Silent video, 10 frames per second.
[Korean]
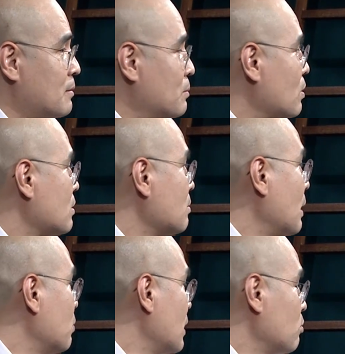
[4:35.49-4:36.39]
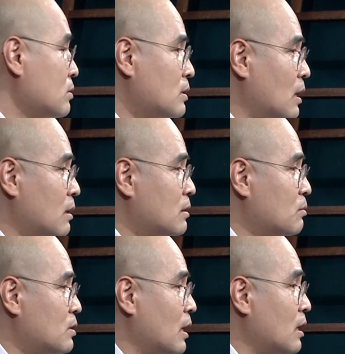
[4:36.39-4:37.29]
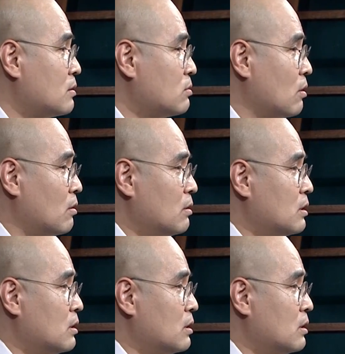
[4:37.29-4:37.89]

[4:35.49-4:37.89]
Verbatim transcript: 뭐 그럼 한번 해보던가. 그거 뭐 되겠어?